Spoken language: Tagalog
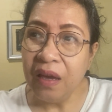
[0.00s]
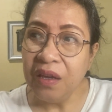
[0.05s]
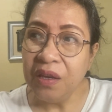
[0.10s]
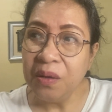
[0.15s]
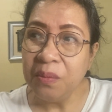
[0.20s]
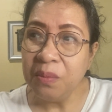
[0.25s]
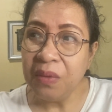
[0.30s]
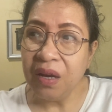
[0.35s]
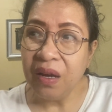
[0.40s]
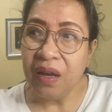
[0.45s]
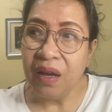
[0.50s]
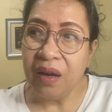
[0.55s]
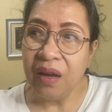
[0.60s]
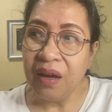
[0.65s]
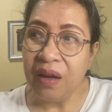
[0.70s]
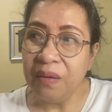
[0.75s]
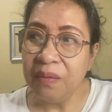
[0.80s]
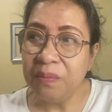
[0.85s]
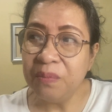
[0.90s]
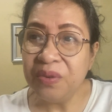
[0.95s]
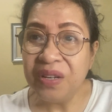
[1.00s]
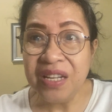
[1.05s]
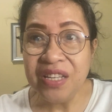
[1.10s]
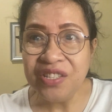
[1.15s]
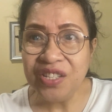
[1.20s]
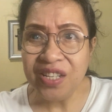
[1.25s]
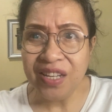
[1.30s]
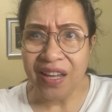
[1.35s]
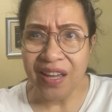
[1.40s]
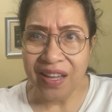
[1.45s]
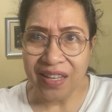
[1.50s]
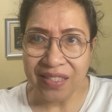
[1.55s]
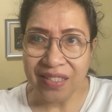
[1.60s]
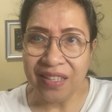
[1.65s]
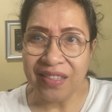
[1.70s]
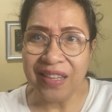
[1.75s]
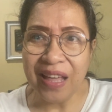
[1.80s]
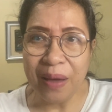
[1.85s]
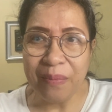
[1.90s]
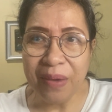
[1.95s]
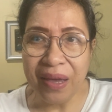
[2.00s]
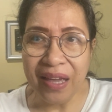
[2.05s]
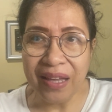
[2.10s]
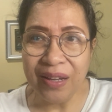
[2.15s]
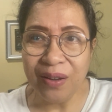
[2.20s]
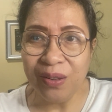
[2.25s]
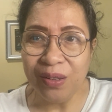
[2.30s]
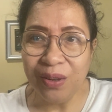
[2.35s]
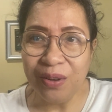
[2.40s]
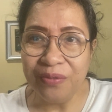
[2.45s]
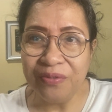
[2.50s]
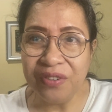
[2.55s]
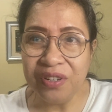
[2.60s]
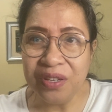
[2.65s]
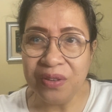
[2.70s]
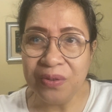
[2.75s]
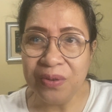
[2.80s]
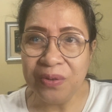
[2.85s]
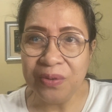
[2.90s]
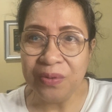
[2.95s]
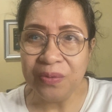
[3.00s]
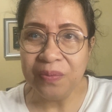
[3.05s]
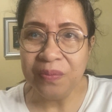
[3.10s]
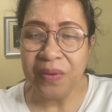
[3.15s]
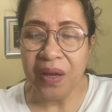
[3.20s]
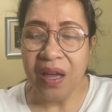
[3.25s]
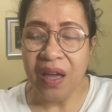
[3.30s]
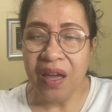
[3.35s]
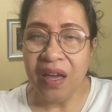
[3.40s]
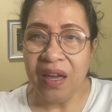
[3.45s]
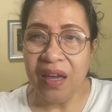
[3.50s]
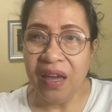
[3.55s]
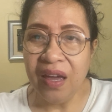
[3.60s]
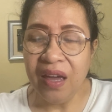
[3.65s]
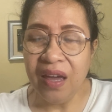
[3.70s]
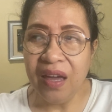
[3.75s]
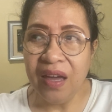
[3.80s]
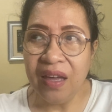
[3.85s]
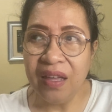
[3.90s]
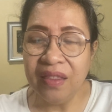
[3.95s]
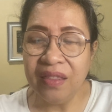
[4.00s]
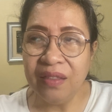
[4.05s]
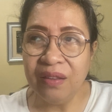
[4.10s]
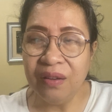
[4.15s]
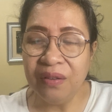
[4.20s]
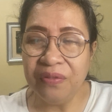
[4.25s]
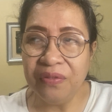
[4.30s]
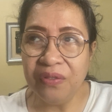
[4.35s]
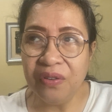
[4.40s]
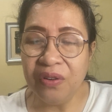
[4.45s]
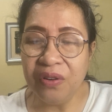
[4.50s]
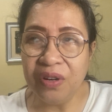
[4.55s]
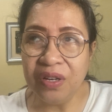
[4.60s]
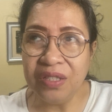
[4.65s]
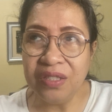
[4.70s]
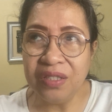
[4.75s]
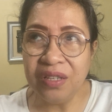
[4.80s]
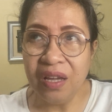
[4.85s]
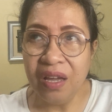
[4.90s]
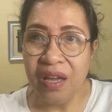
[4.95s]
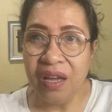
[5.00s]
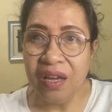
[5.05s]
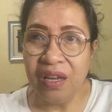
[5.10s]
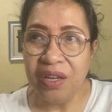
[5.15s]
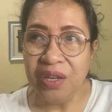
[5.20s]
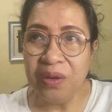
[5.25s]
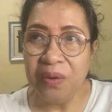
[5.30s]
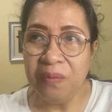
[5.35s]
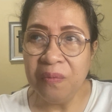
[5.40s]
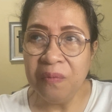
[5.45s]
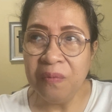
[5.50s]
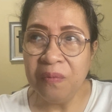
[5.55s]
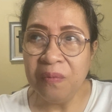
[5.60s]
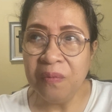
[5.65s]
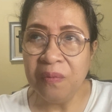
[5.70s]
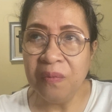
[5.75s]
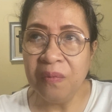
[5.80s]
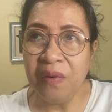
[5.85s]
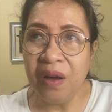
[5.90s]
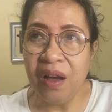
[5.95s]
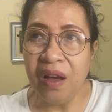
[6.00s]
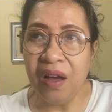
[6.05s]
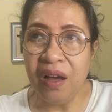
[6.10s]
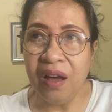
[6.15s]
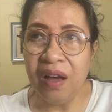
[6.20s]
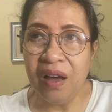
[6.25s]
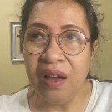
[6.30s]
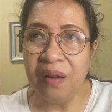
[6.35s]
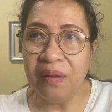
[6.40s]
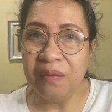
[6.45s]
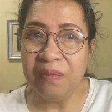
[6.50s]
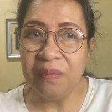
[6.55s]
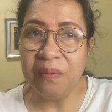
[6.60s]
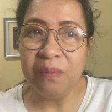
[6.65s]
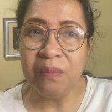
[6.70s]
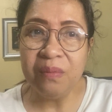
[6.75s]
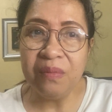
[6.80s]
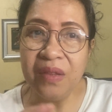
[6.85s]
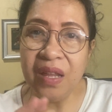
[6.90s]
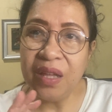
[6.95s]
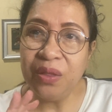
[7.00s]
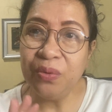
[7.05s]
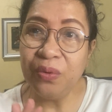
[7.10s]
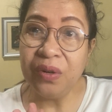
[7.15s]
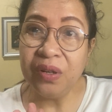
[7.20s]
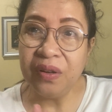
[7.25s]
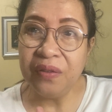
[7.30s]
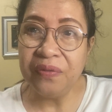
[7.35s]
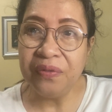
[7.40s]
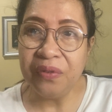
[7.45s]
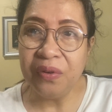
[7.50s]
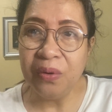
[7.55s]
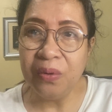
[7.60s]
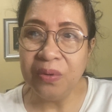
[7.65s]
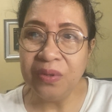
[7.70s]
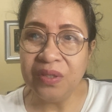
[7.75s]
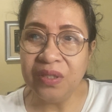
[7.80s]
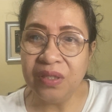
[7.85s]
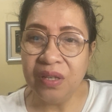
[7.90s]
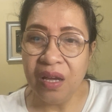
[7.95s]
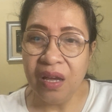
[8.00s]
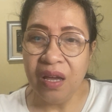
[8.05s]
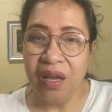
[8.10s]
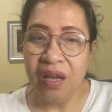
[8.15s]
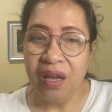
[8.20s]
yung mga bridges ang dami all over Europe and of course yung uh, network of roads